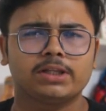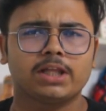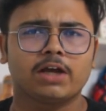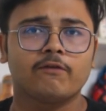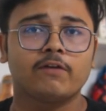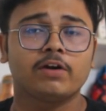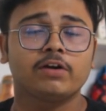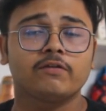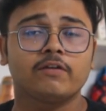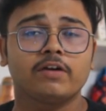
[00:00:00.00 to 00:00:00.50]
मिलता
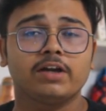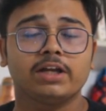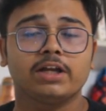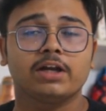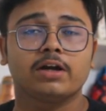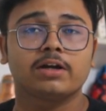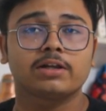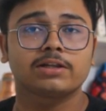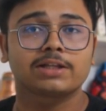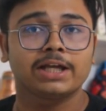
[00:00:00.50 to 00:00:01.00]
है 120 ट्वेंटी
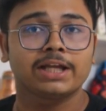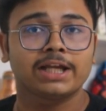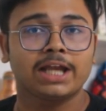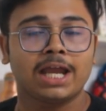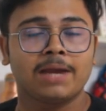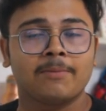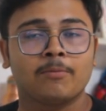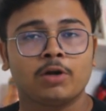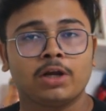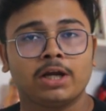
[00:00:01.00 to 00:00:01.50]
हर्ट्स का एक
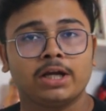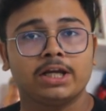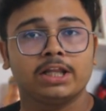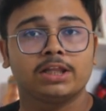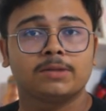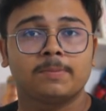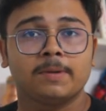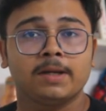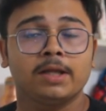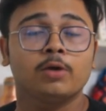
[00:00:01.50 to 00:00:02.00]
एमोलेड
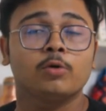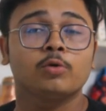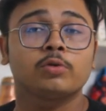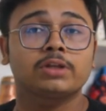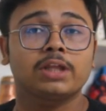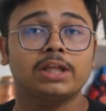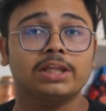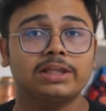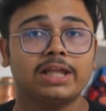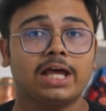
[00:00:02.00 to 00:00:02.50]
डिस्प्ले
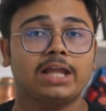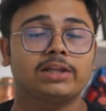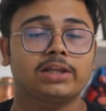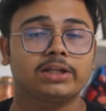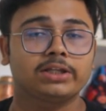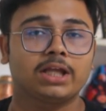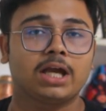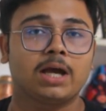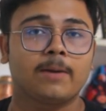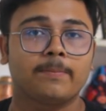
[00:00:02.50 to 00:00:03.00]
उसके साथ
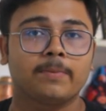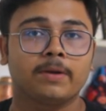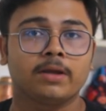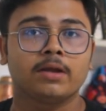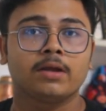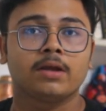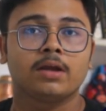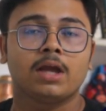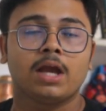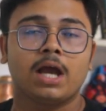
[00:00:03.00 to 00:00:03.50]
साथ यहाँ
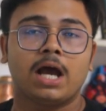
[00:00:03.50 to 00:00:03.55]
पे